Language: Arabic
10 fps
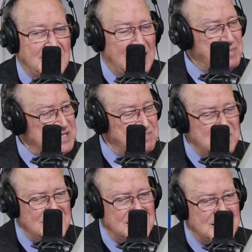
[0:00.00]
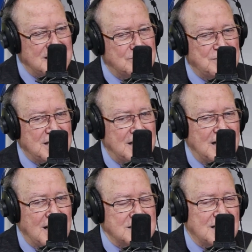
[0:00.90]
حبيت ما نجبد
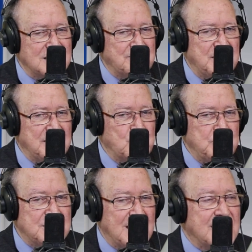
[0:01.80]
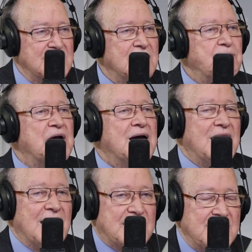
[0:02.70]
الاشخاص ما يهمونيش لكن
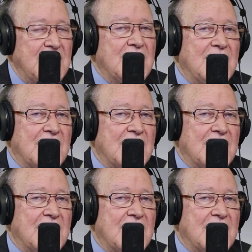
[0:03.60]
لكن آه.